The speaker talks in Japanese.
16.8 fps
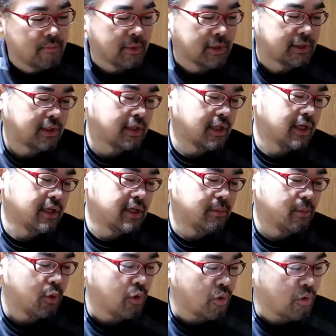まあ、ただ
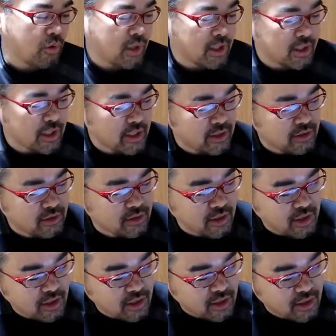リモコンがないん
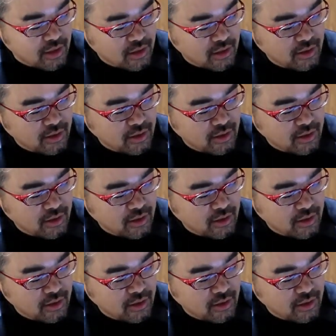で、